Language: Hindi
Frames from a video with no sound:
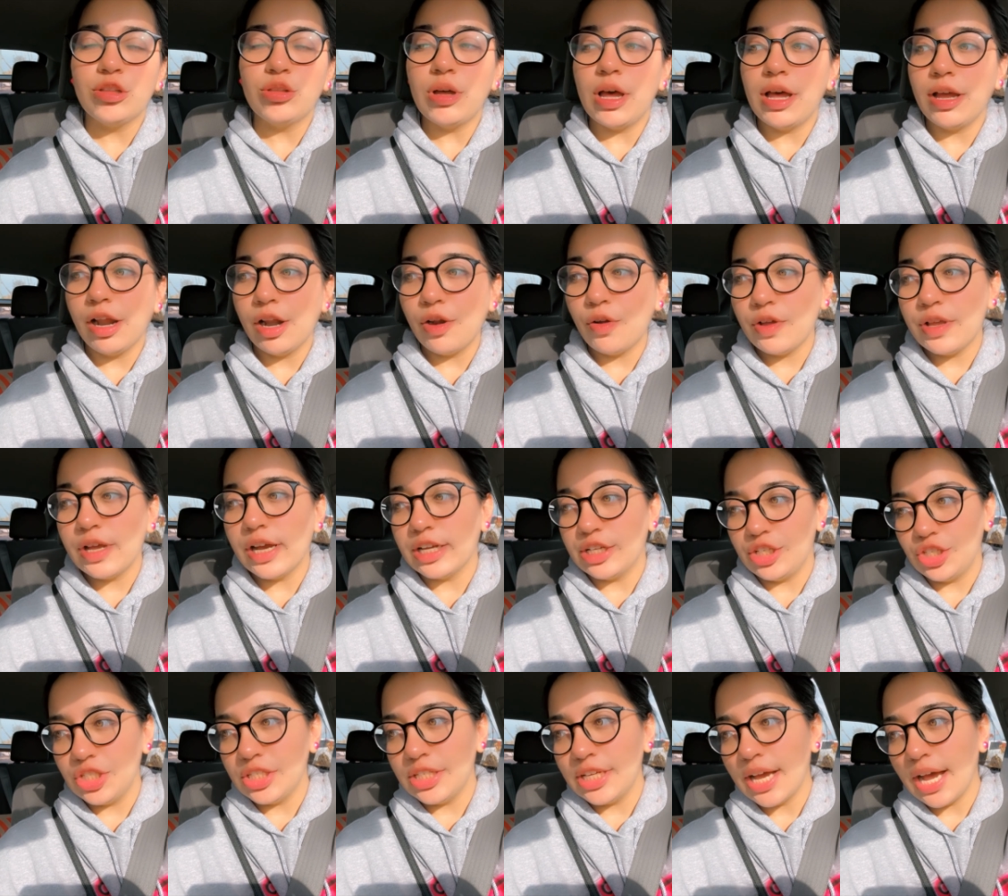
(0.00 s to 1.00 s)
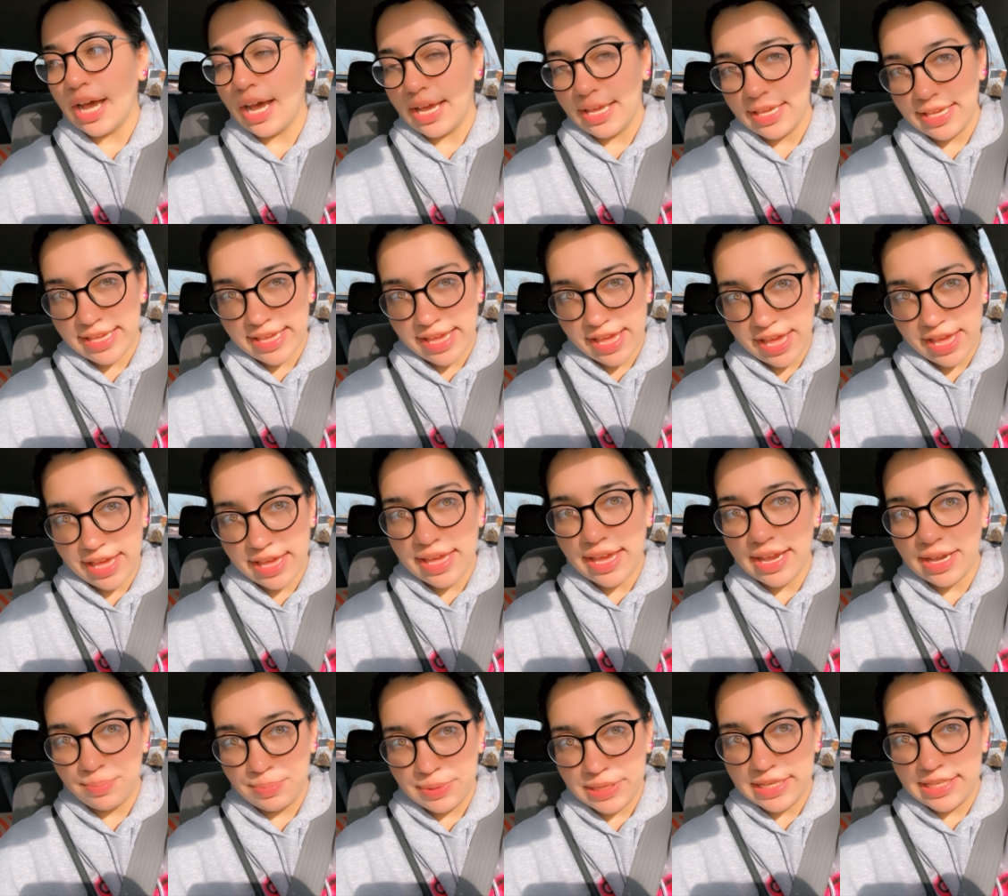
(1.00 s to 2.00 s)
तो अगर कोई अच्छी आई है
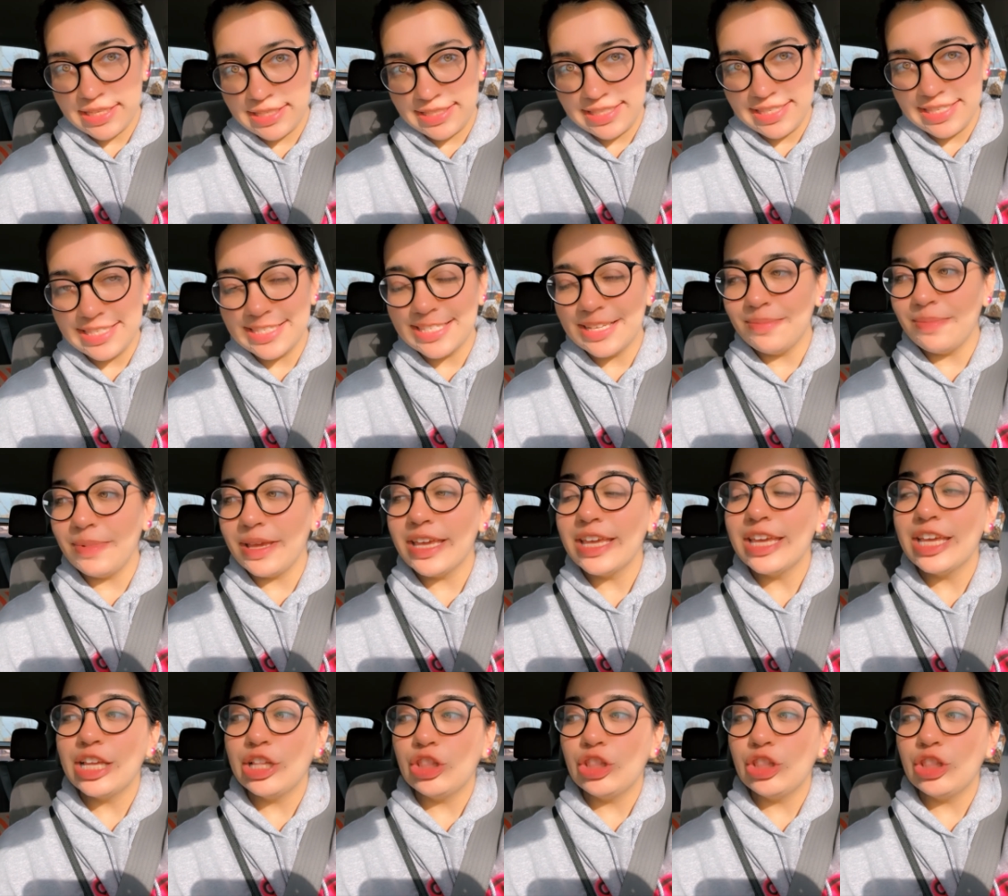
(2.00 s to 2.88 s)
अभी इस सीज़न में